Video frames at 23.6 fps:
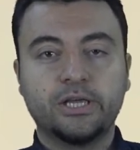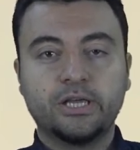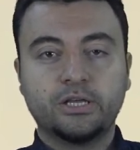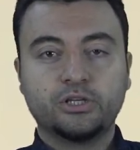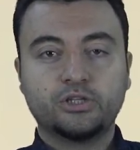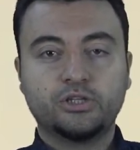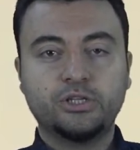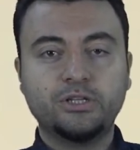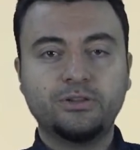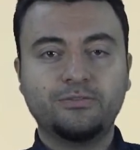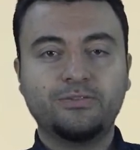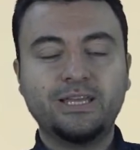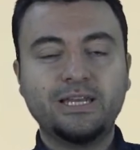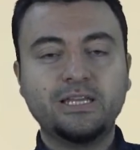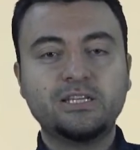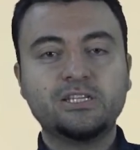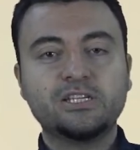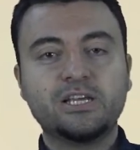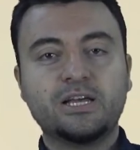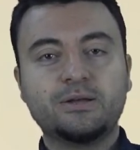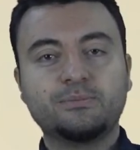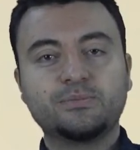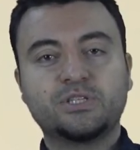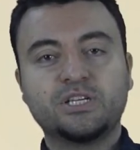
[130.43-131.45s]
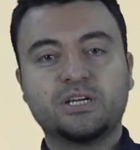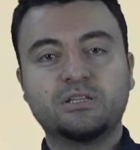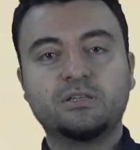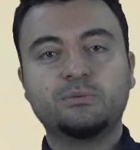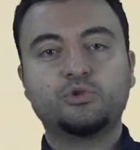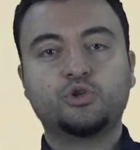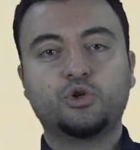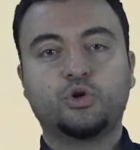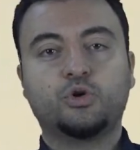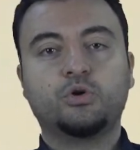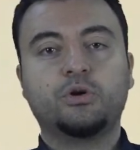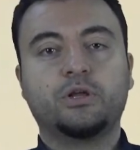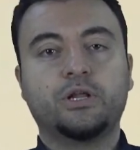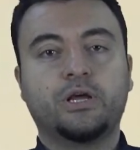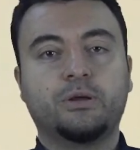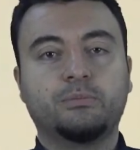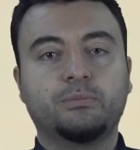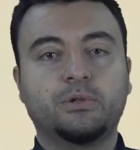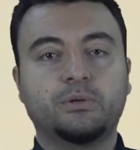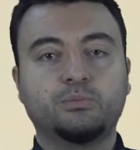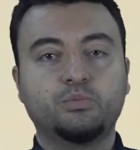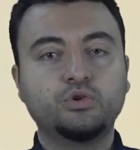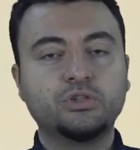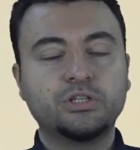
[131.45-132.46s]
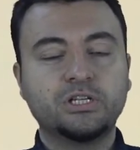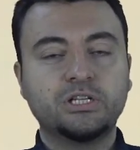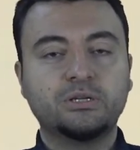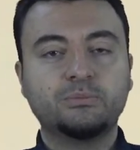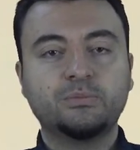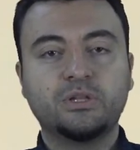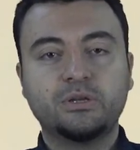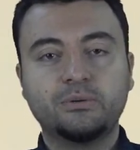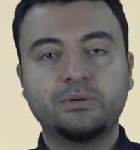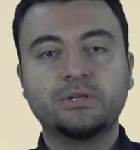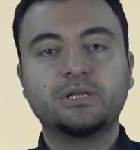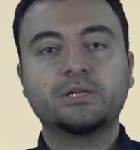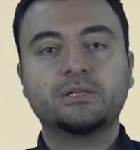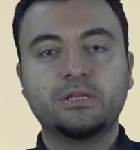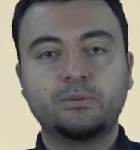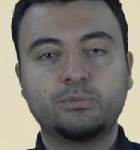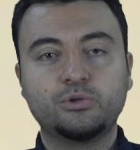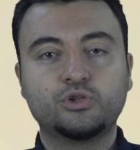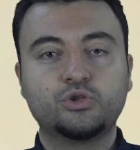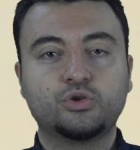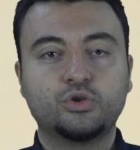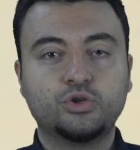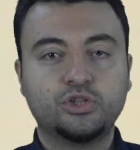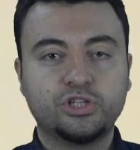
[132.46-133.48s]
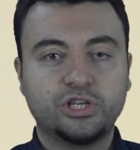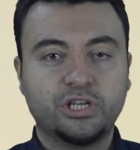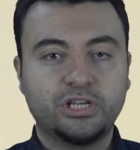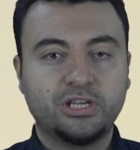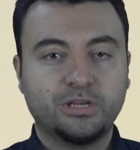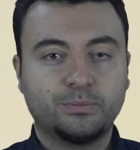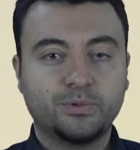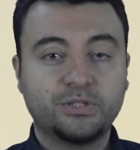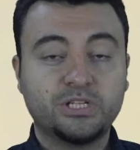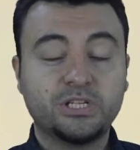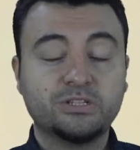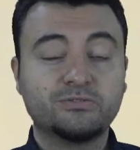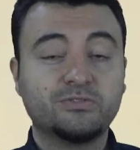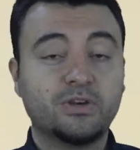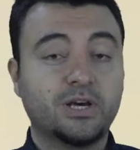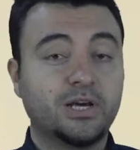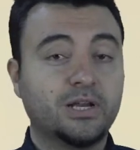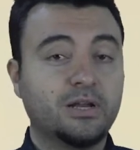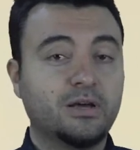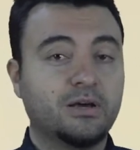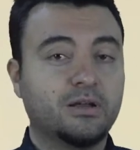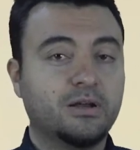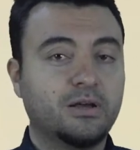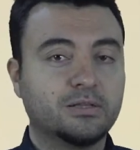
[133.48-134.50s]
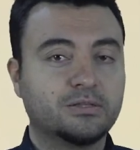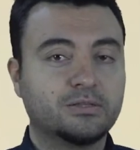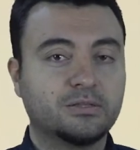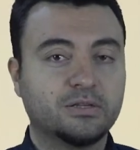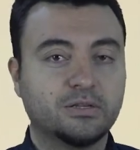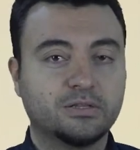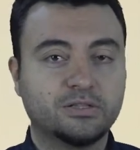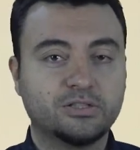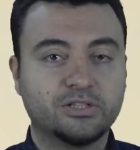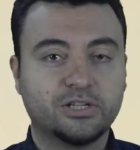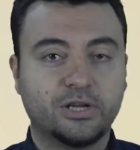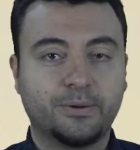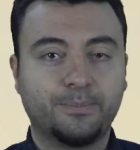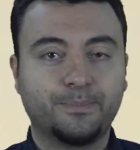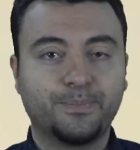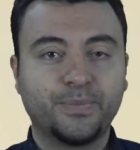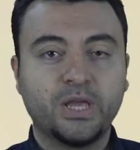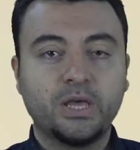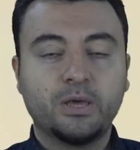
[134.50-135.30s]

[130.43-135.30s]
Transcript: Şimdi vereceğim tanım çok önemli. Bu tanımla birlikte bir sürü şey yapacağız ve ara ara hatırlatacağım.